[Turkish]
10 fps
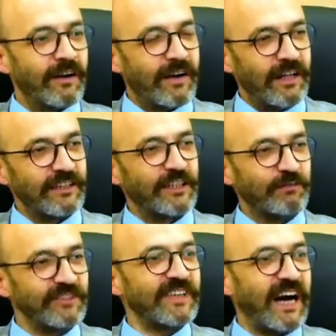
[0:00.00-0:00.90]

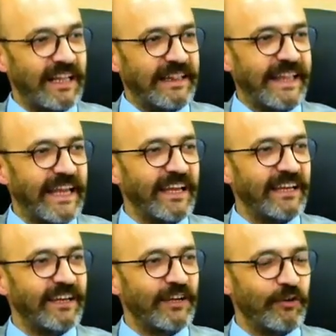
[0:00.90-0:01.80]
kaldığımız halde
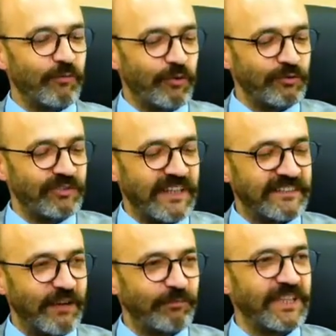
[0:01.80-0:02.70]
bugün
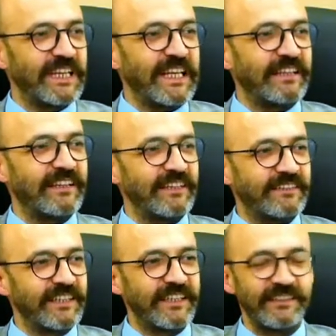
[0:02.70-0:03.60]
81 ilde
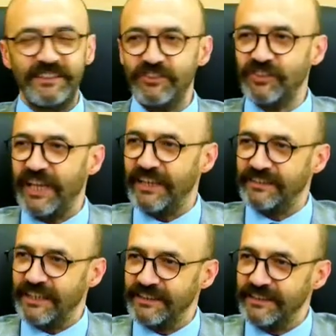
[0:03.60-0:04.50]
diri, dinç,
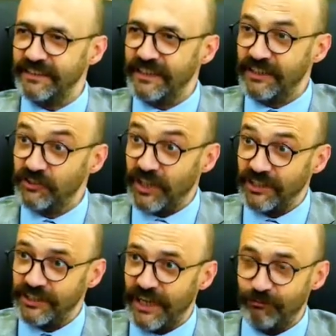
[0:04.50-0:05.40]
heyecanlı,
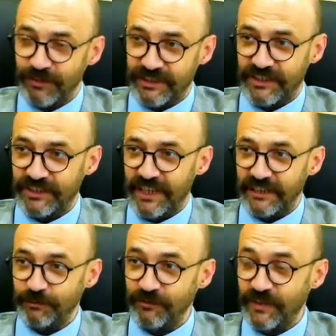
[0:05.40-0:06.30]
çalışkan bir
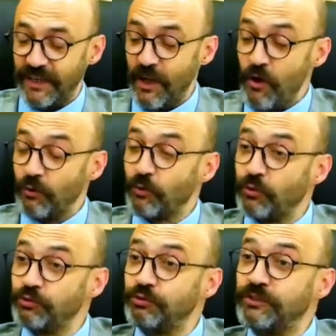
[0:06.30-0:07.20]
teşkilatımız var.
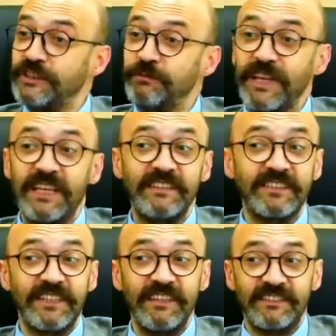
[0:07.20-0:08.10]
922
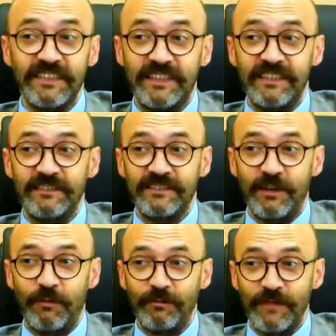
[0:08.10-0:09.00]
ilçede ilçelerini
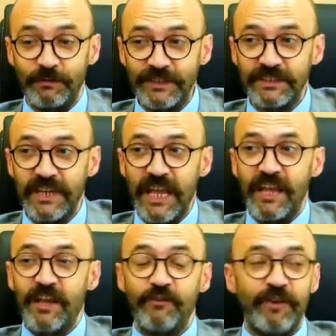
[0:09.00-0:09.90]
tamamlamış
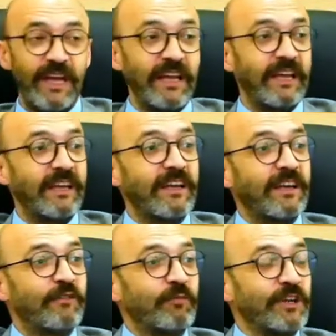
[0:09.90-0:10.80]
ve
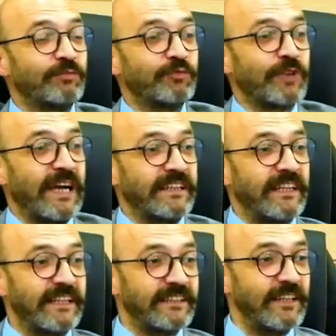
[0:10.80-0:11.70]
baş
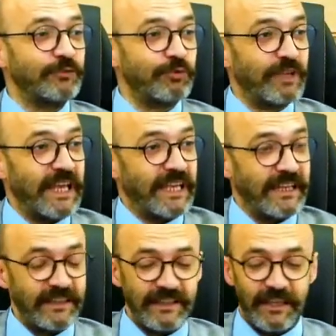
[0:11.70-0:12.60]
müşahitlerinde Türkiye
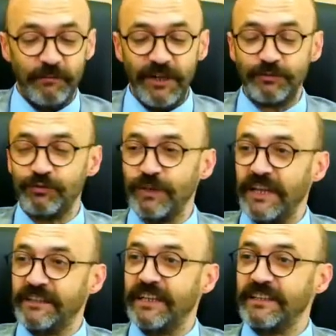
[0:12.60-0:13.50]
genelindeki baş
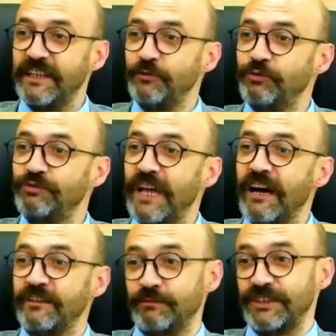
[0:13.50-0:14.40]
müşahitlerinde yüzde
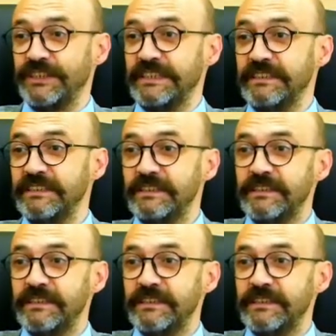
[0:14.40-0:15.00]
%60'ını